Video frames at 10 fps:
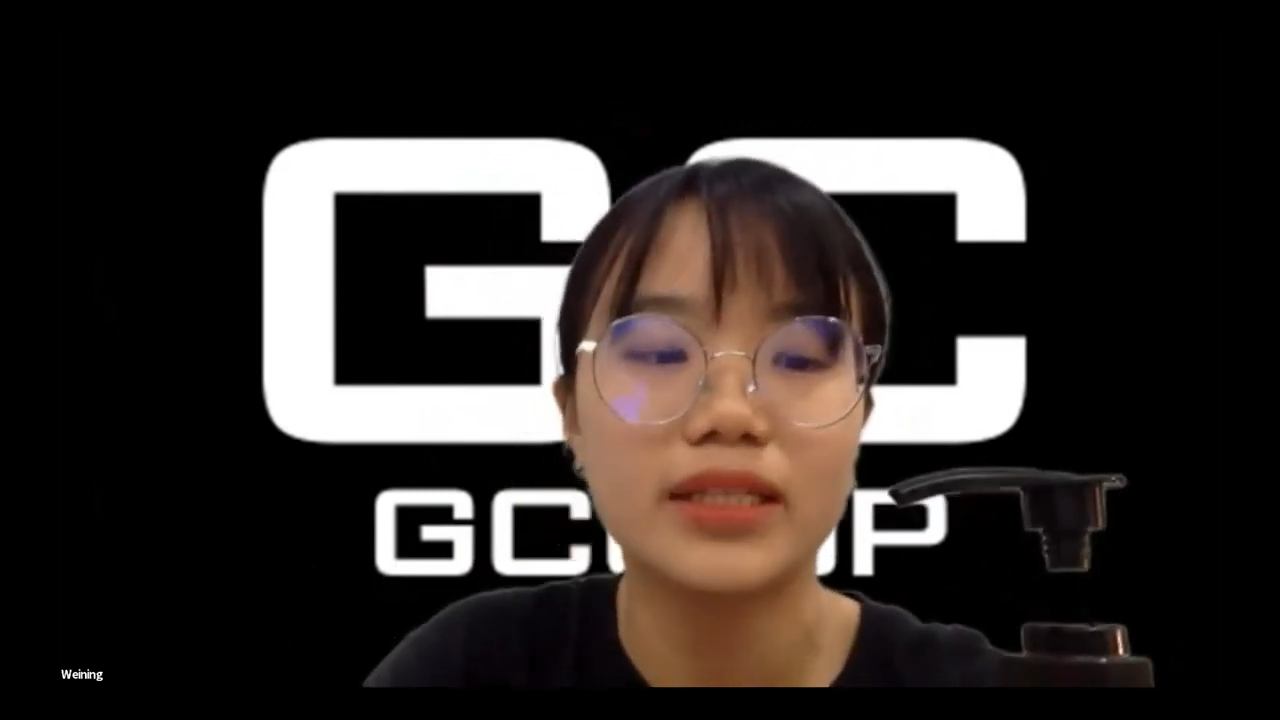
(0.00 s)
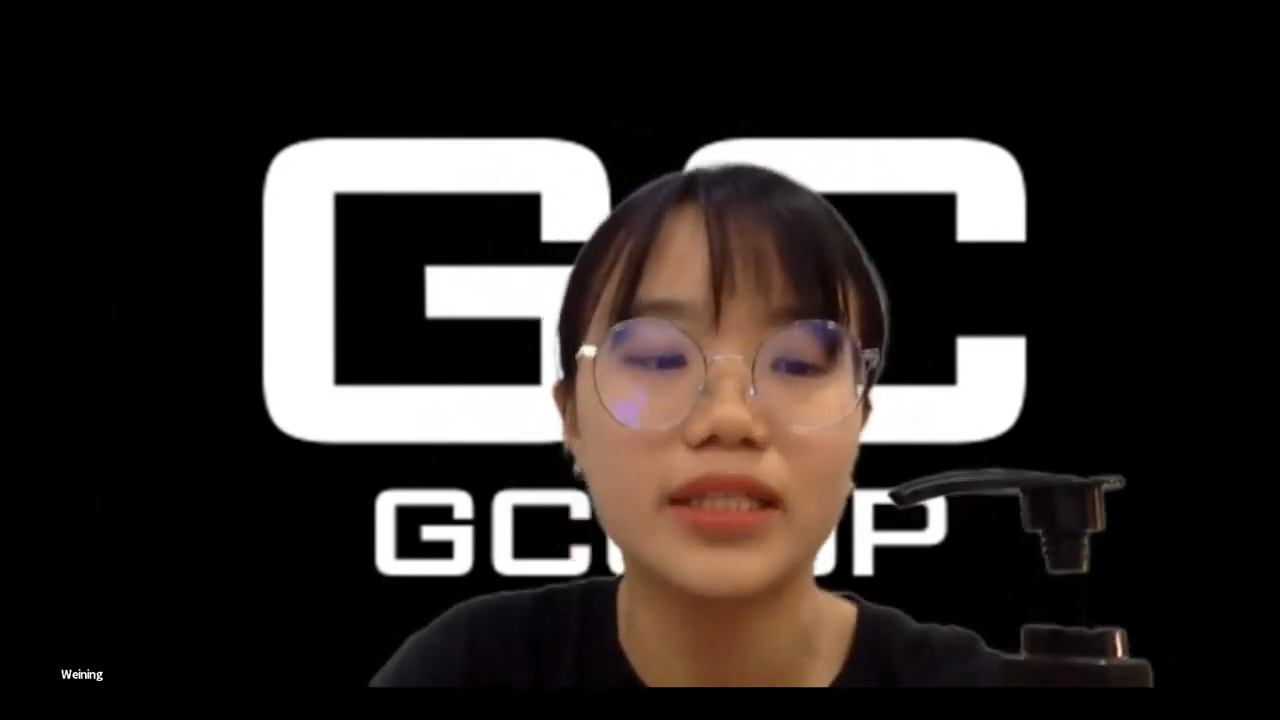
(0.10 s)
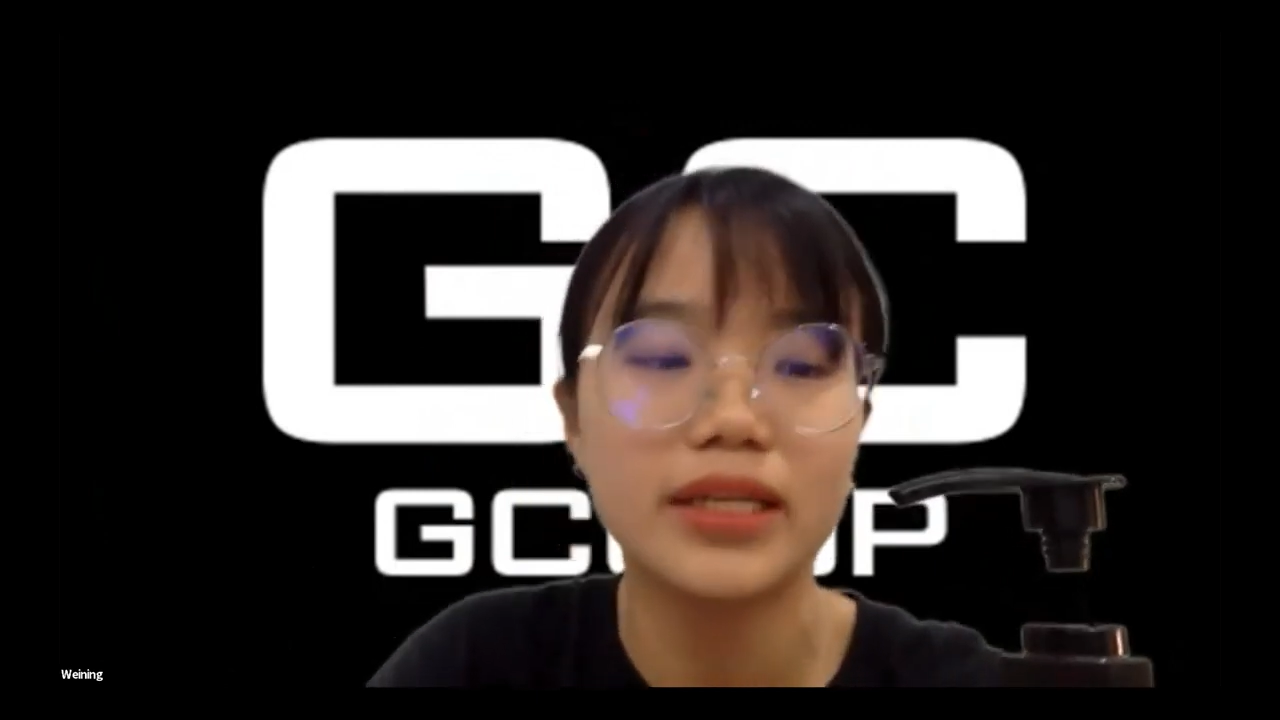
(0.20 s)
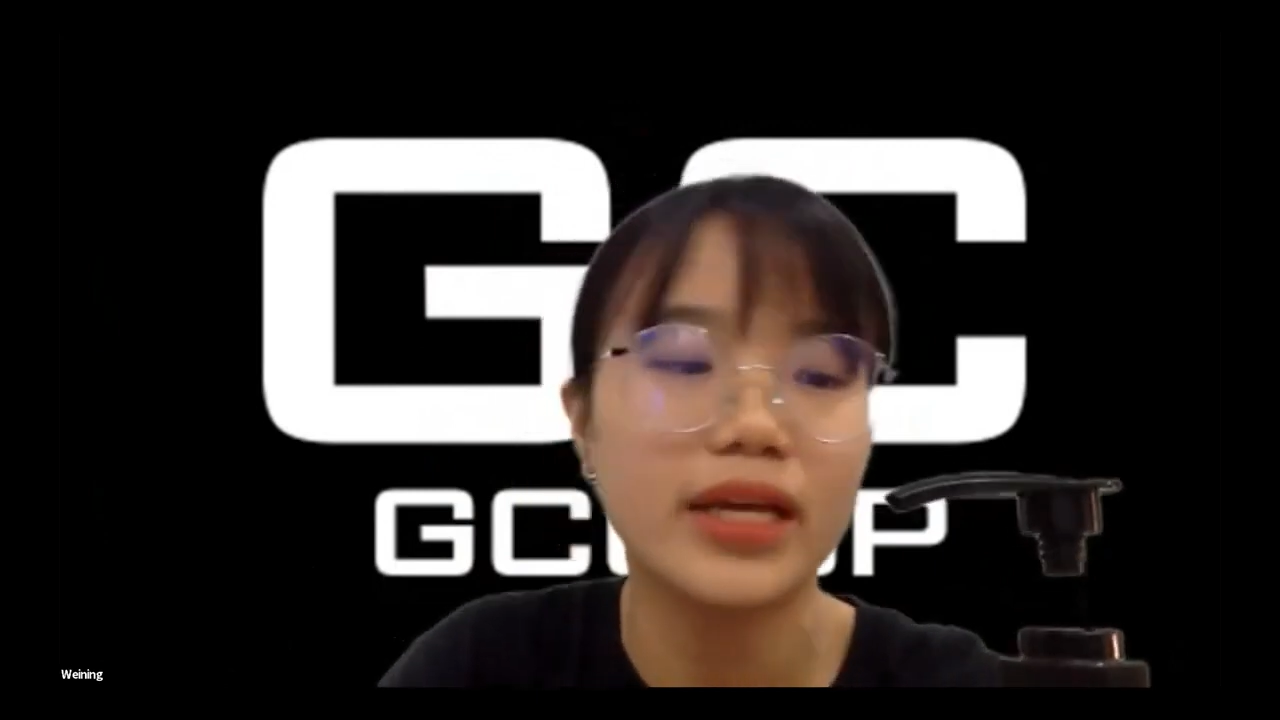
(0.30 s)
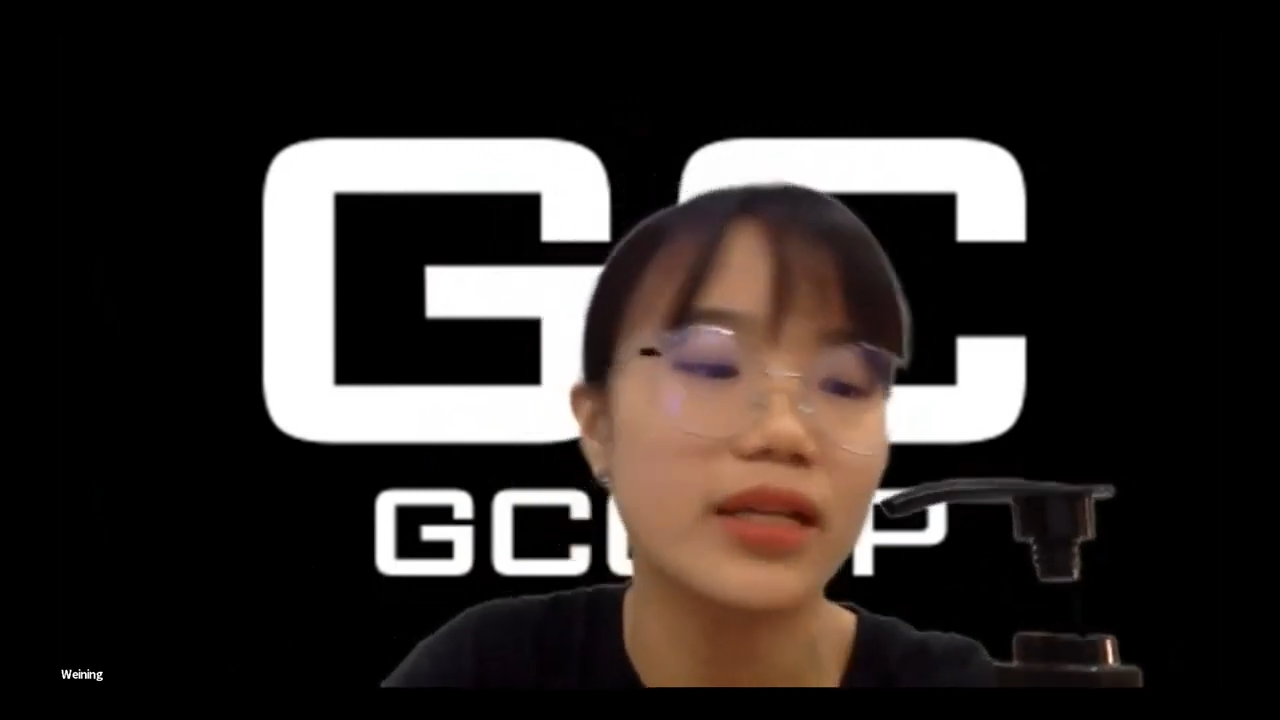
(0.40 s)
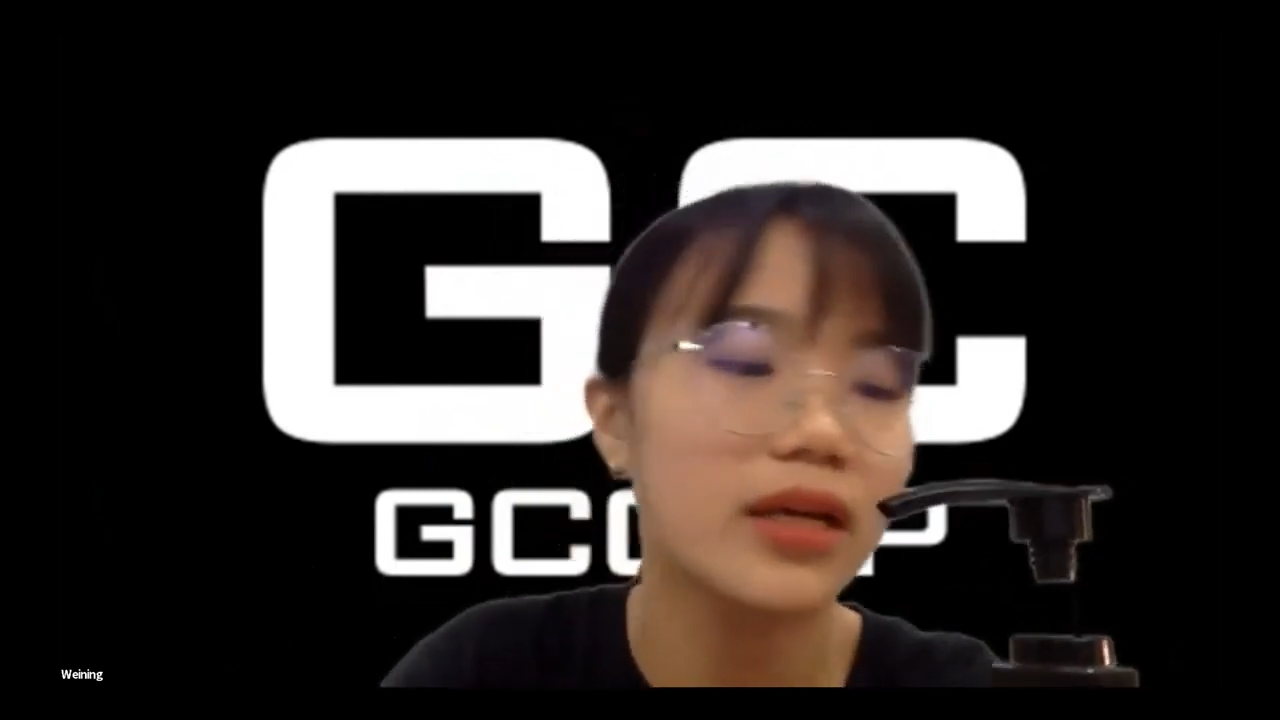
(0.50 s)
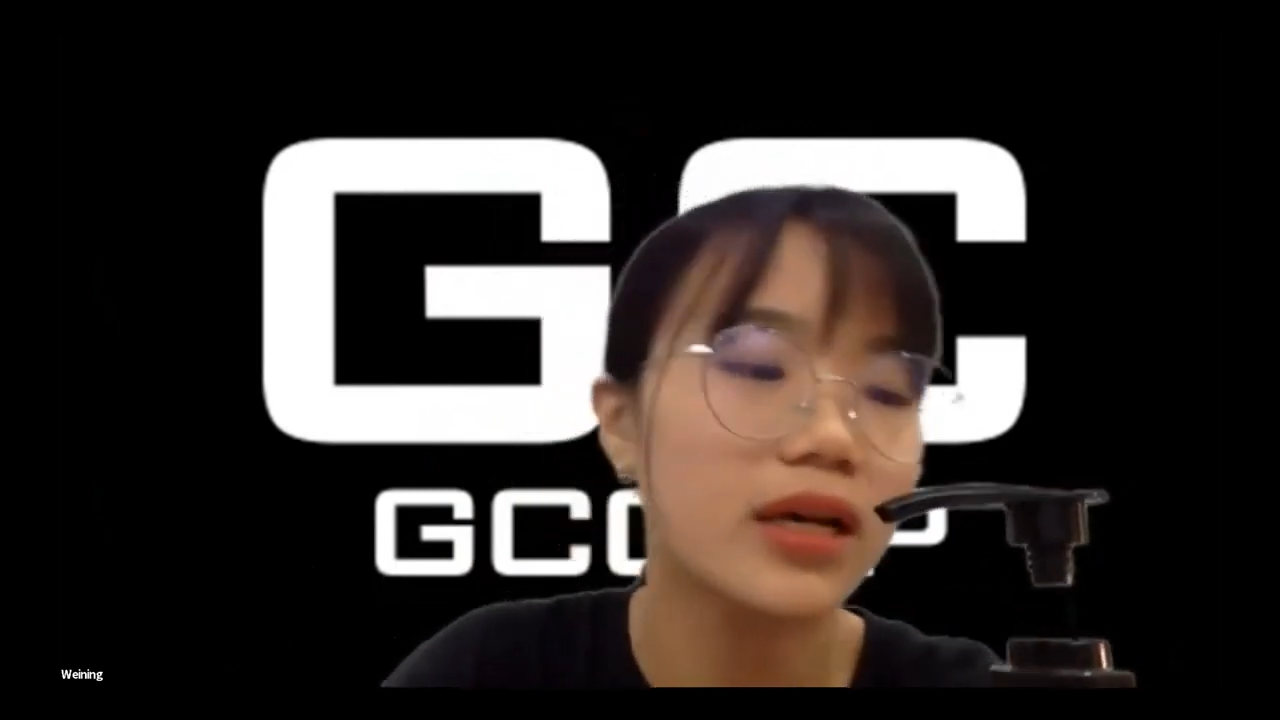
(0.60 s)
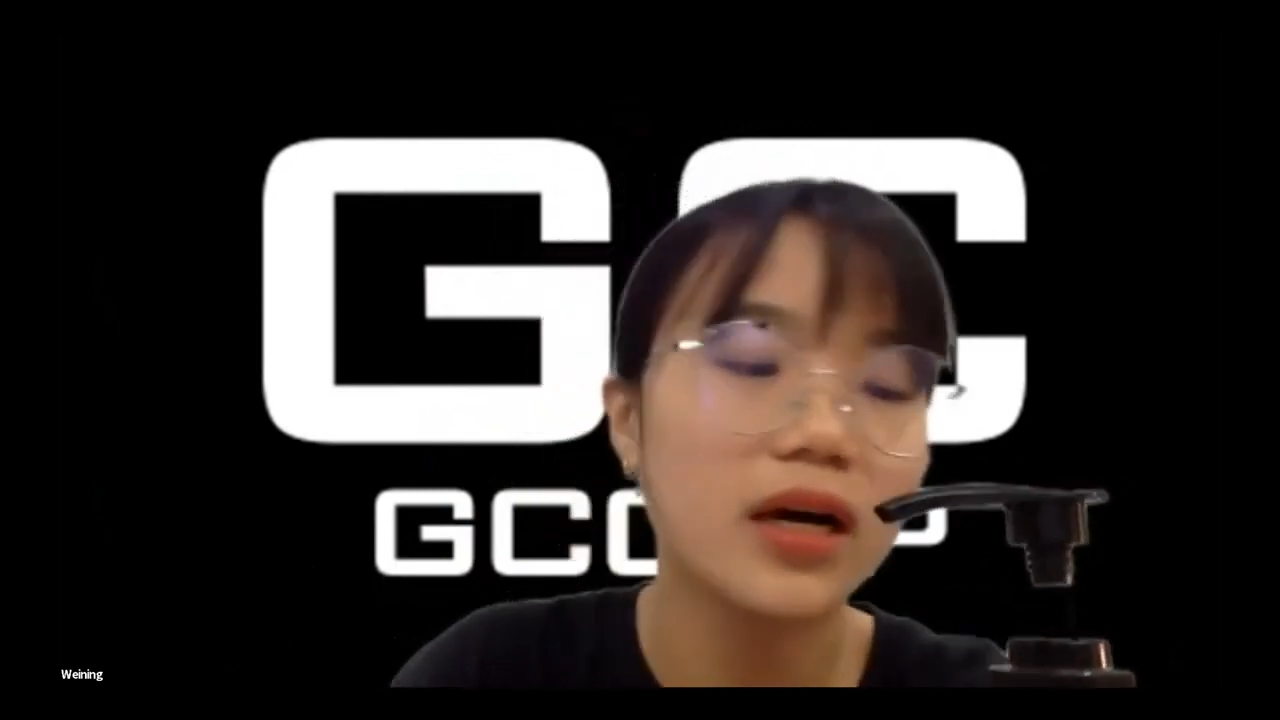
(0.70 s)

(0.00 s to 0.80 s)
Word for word: 今年